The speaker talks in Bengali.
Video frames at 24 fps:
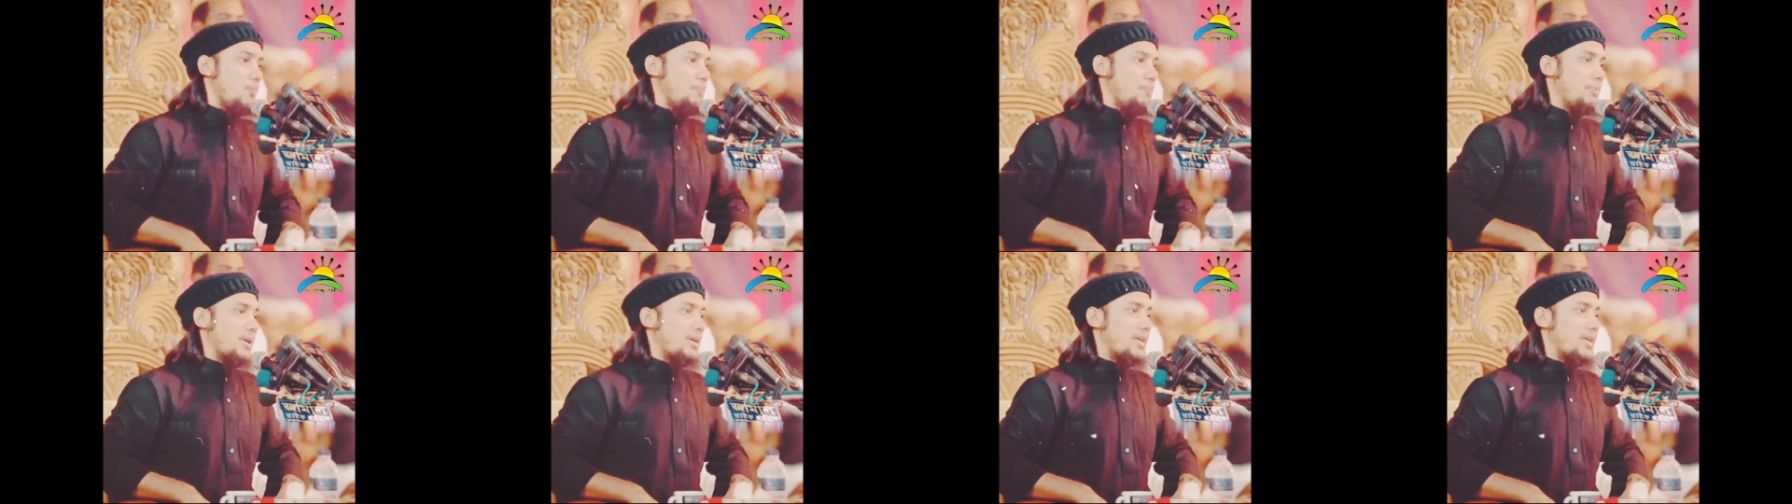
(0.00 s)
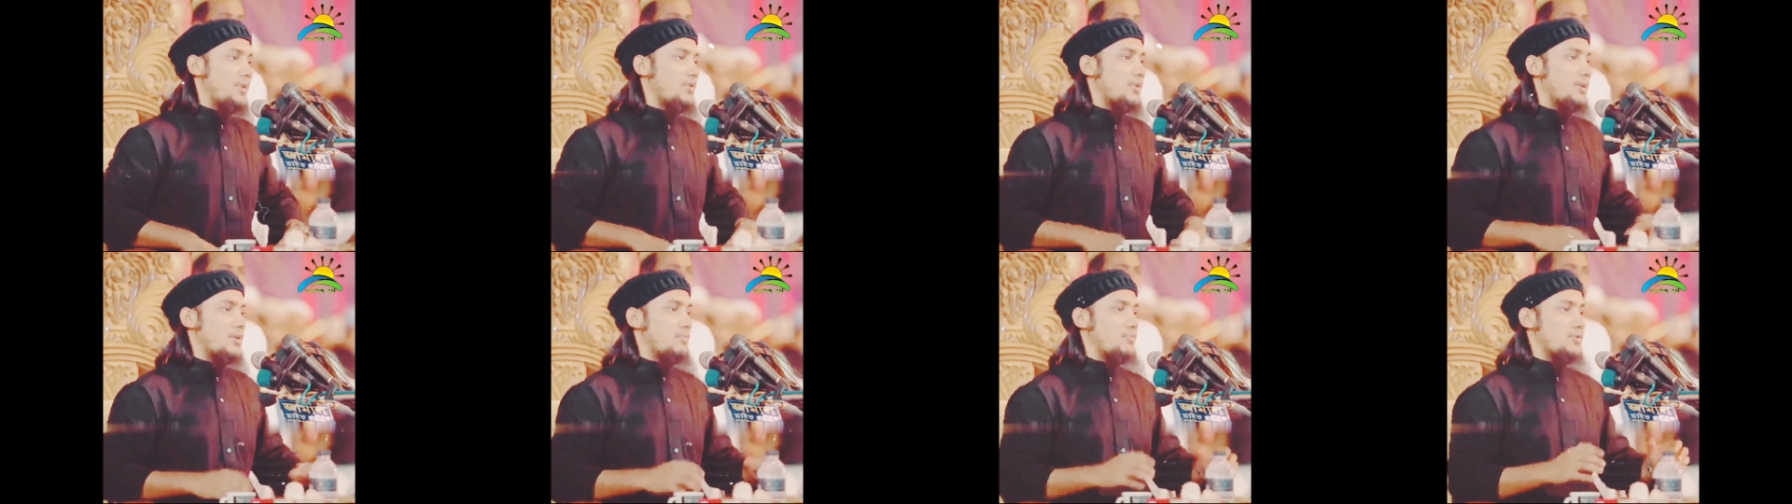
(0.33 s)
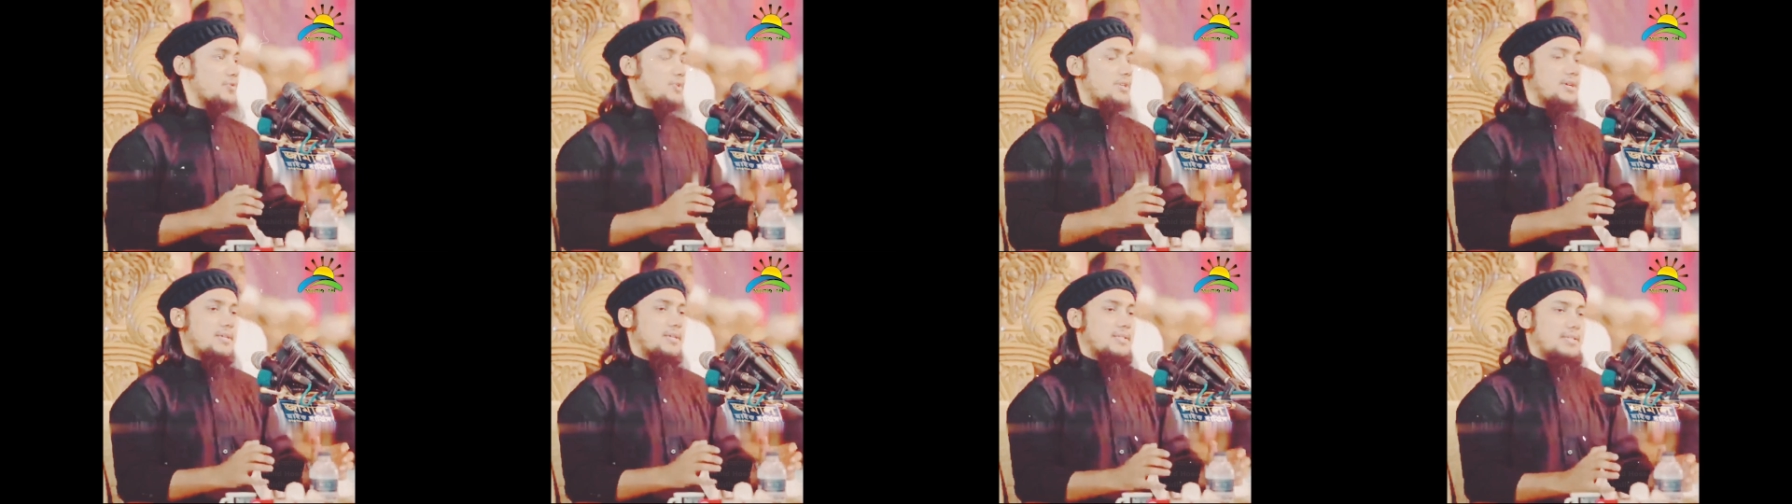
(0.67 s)
অপেক্ষা করে
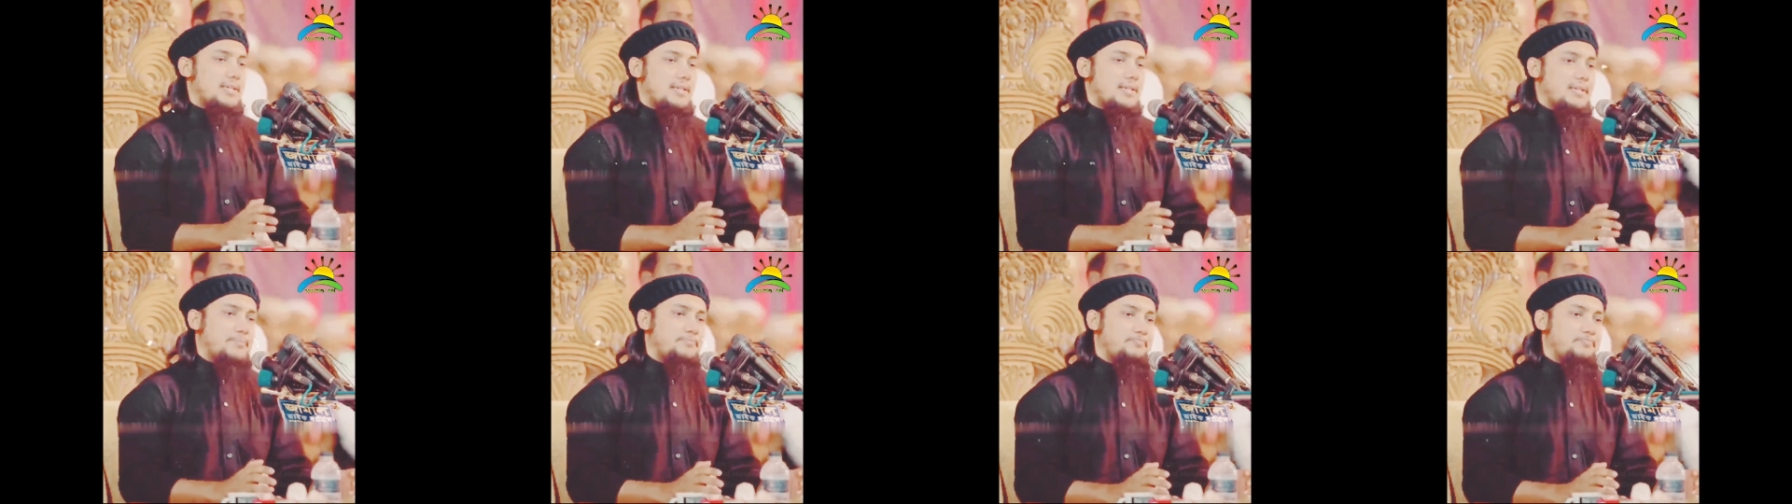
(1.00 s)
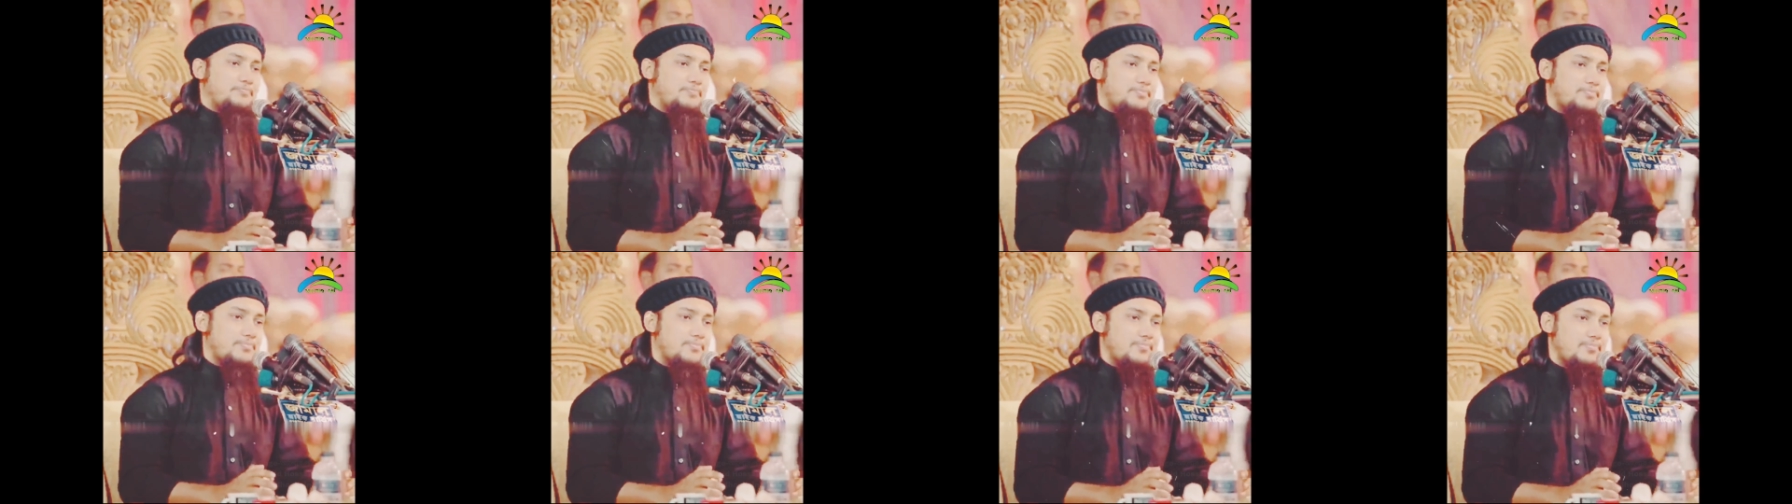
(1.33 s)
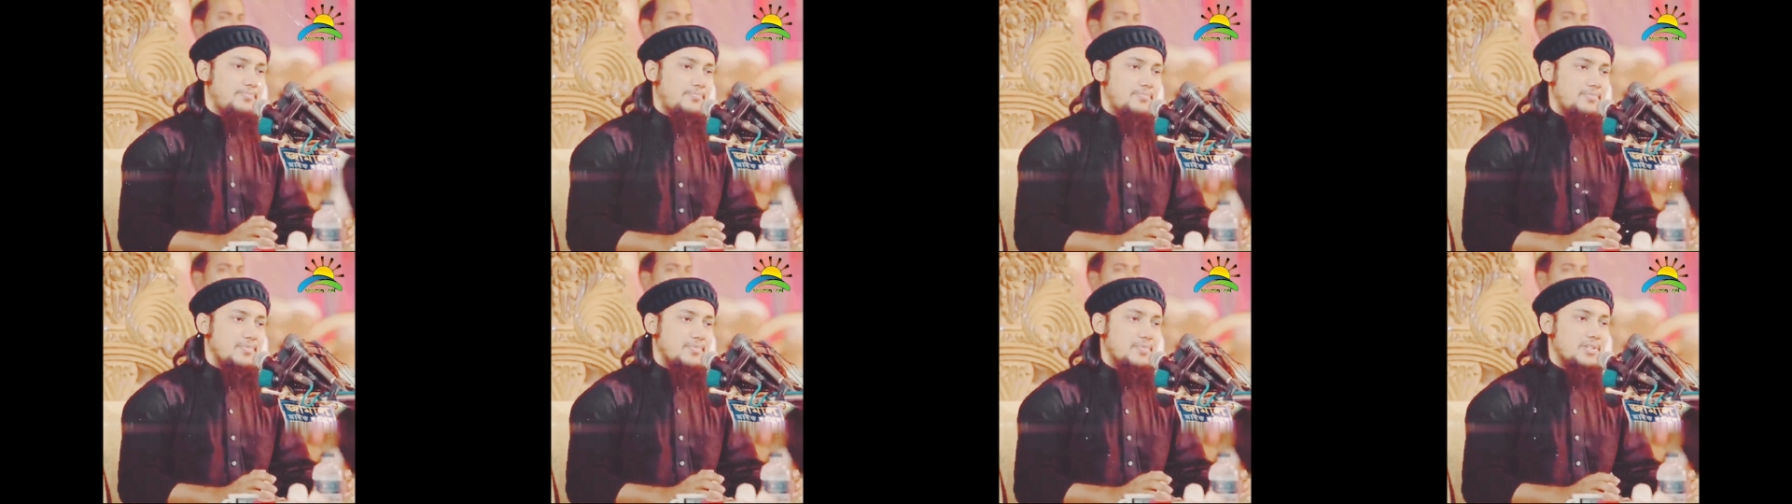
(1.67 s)
বসে আছে
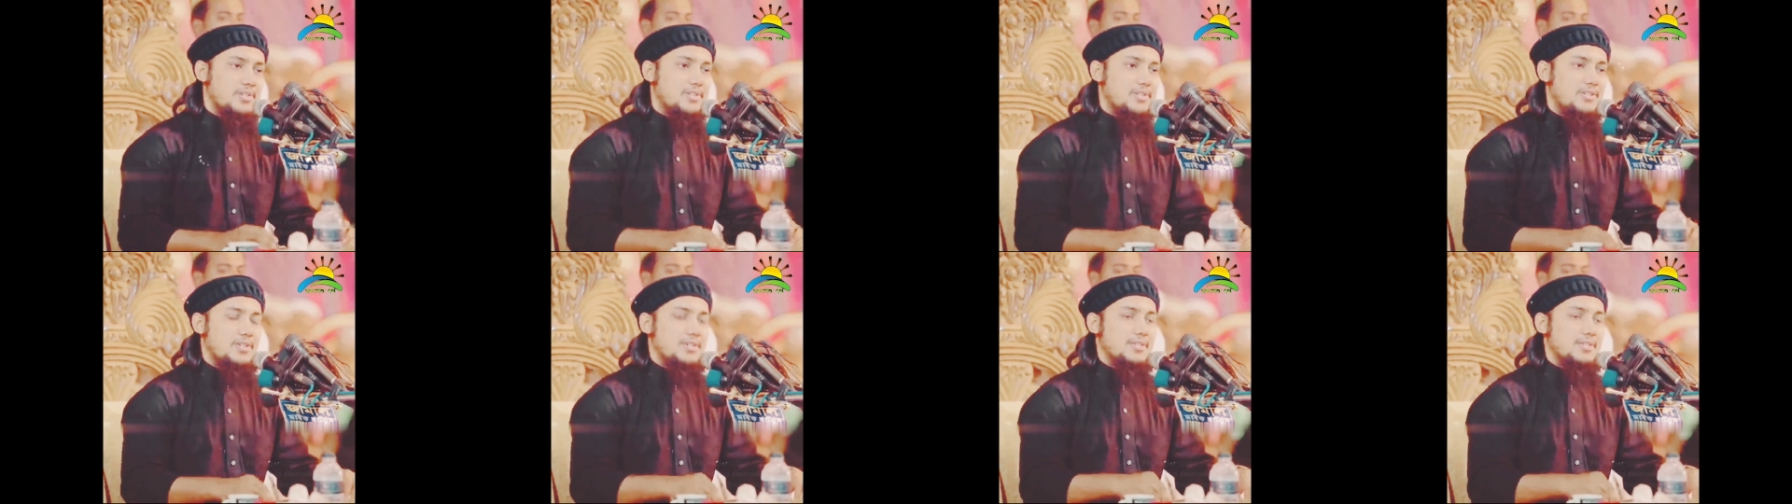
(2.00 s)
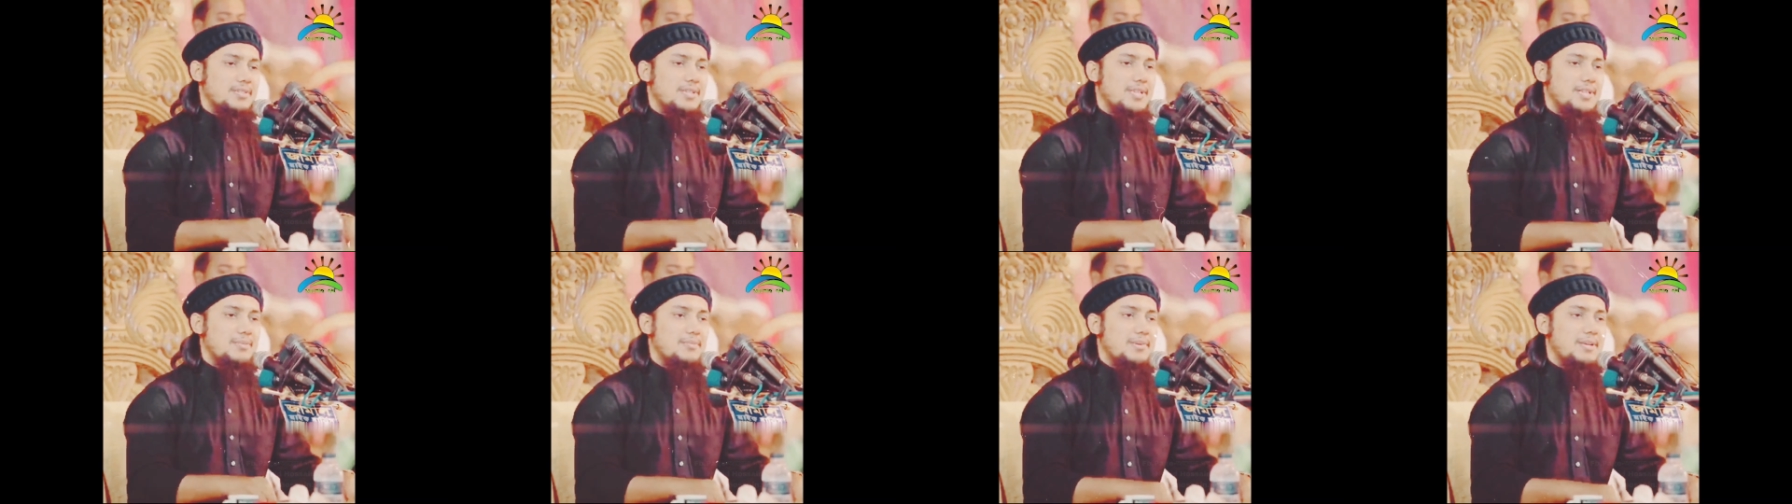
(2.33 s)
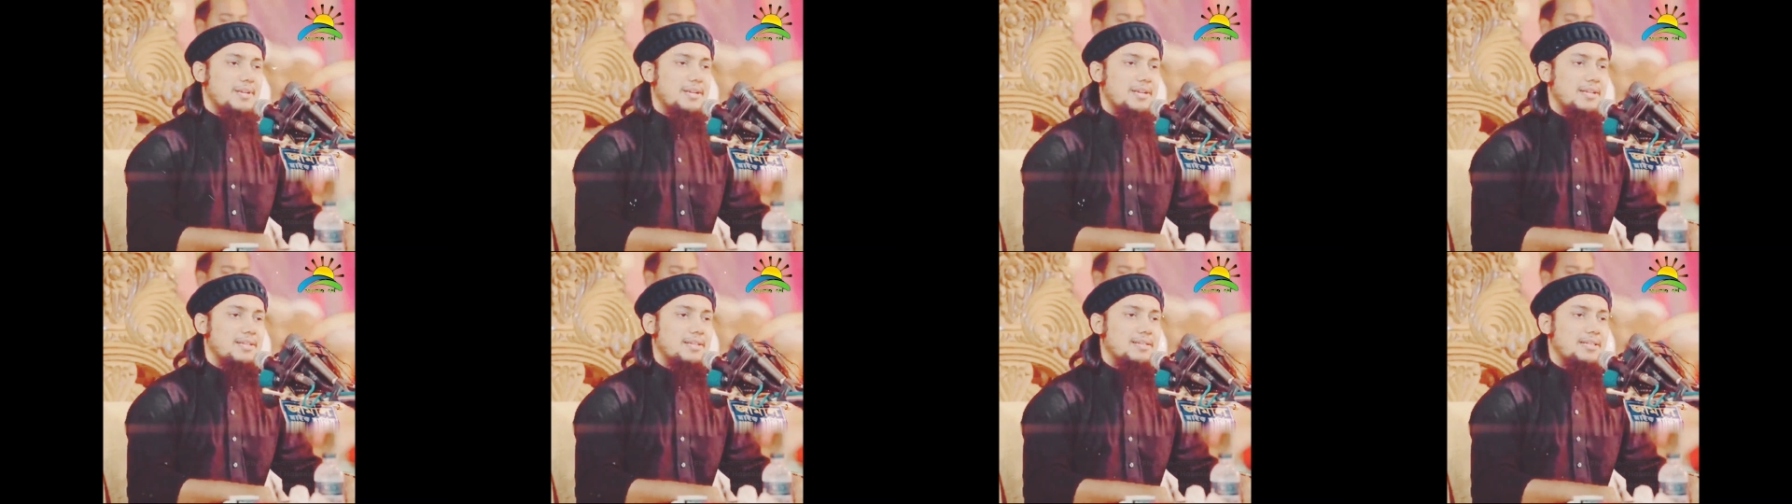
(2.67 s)
যে শেষ
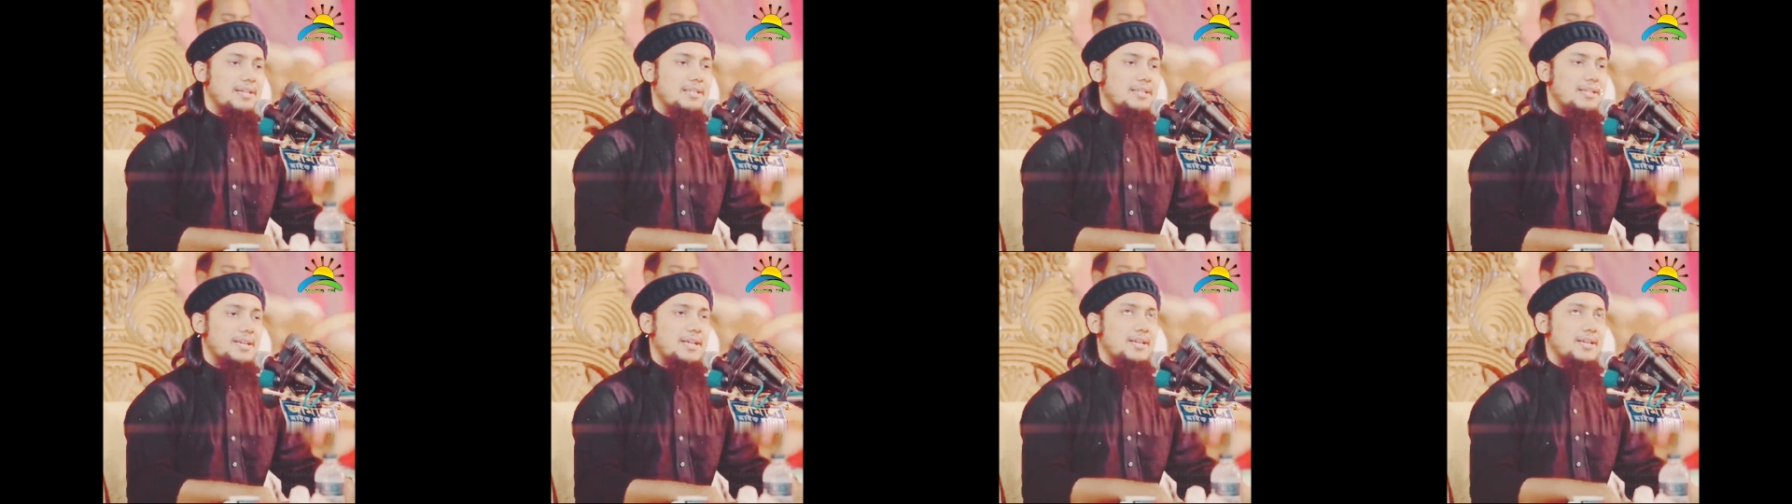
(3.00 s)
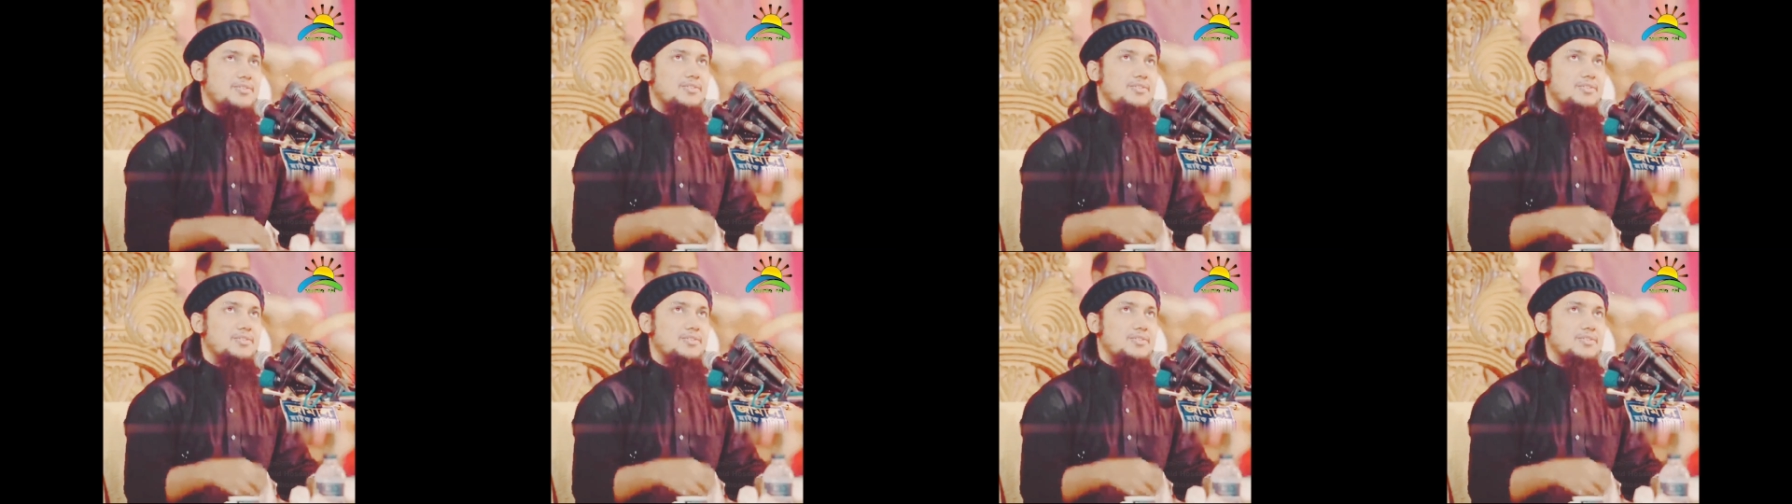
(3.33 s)
জামানায় তাদের